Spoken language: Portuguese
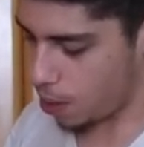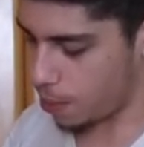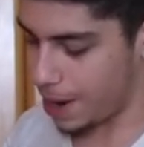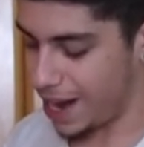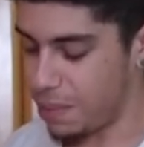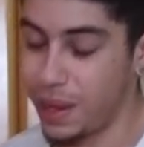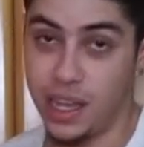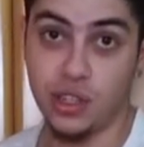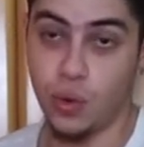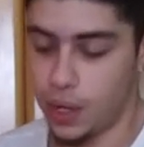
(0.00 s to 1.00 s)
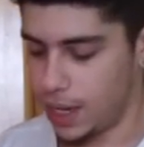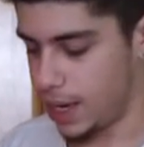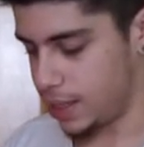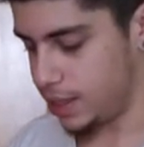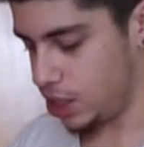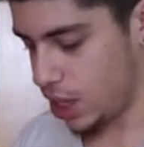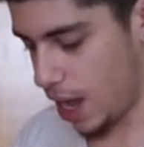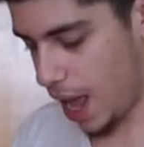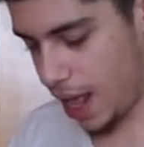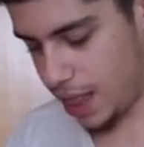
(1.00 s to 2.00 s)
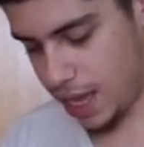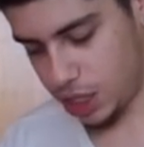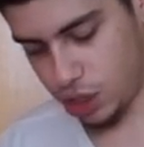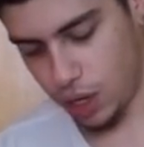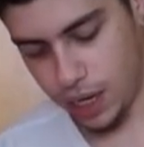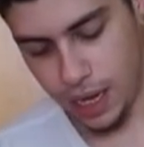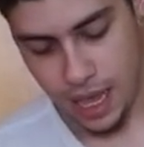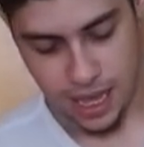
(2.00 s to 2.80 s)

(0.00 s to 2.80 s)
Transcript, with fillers: o baralho para que a escolha da carta seja aleatória.